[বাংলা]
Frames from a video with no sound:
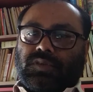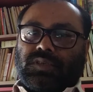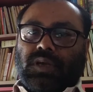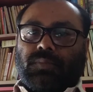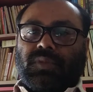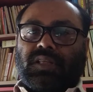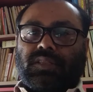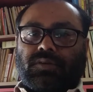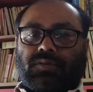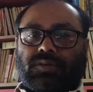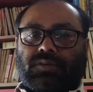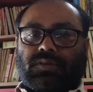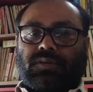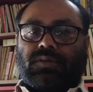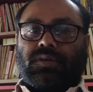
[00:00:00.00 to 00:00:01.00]
সামলাতে
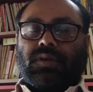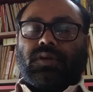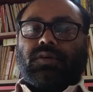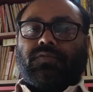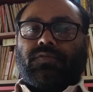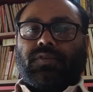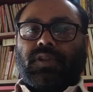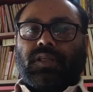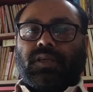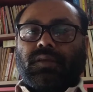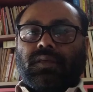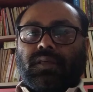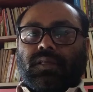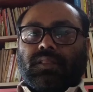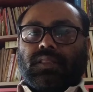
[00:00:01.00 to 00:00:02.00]
হয়েছিল ফলে
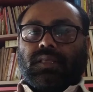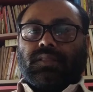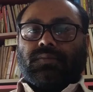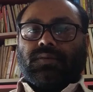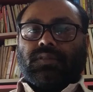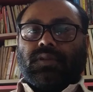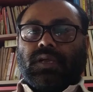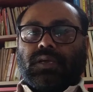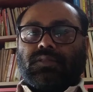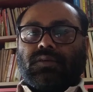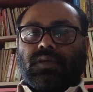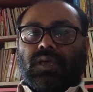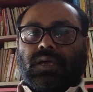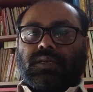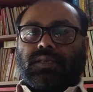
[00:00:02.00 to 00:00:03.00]
তাদের ভেতরে
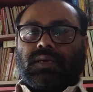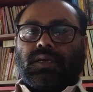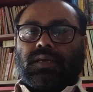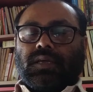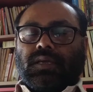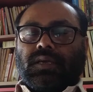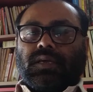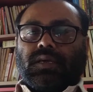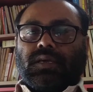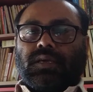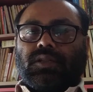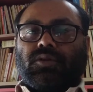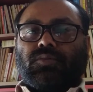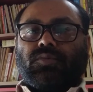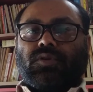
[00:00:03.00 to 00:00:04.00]
একটা
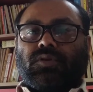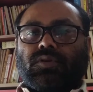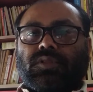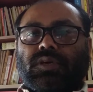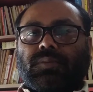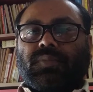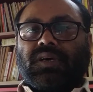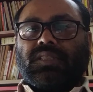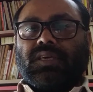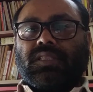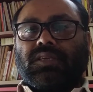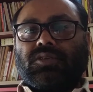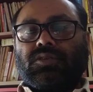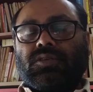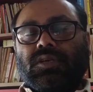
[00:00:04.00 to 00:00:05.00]
হীনমন্যতা বা
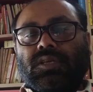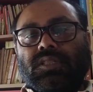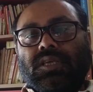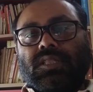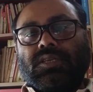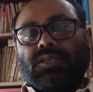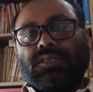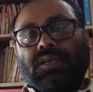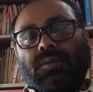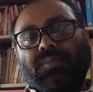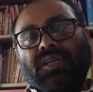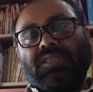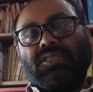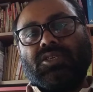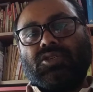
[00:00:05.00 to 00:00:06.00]
তাদের তাদের
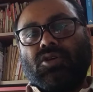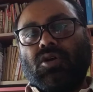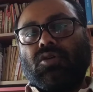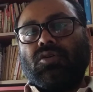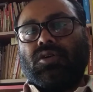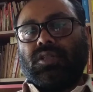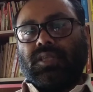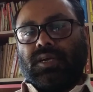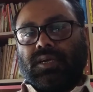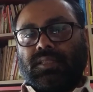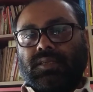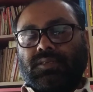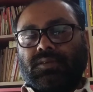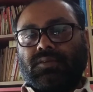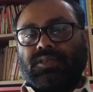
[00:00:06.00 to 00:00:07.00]
সাম্রাজ্যের সংকট দেখা
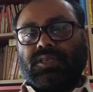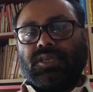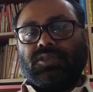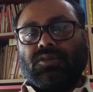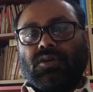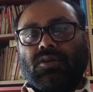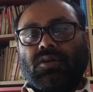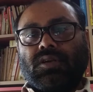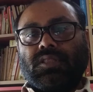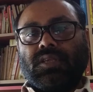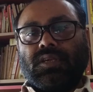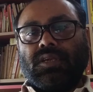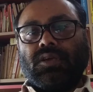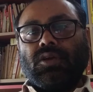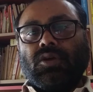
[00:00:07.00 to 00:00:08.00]
দিয়েছিল সেই সংকট
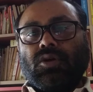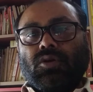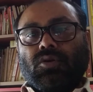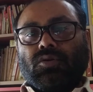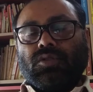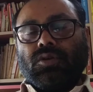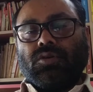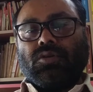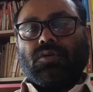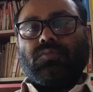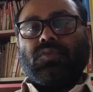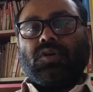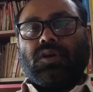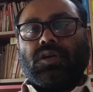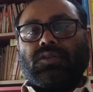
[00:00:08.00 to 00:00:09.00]
থেকে অতিক্রম
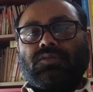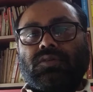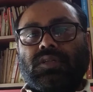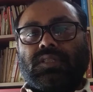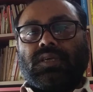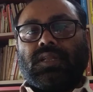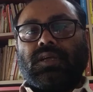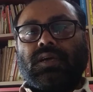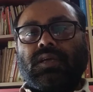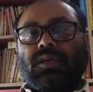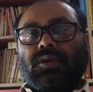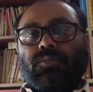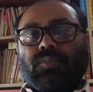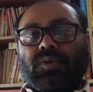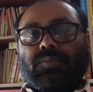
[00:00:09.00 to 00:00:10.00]
করার জন্য তারা
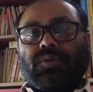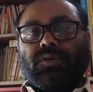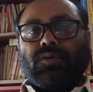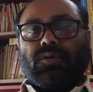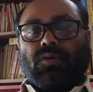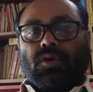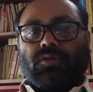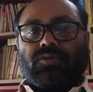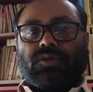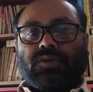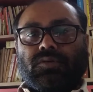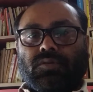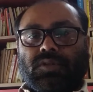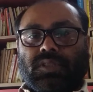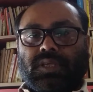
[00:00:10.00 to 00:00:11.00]
বিভিন্ন
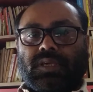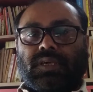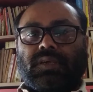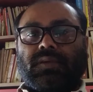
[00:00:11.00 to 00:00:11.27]
কলোনিগুলোতে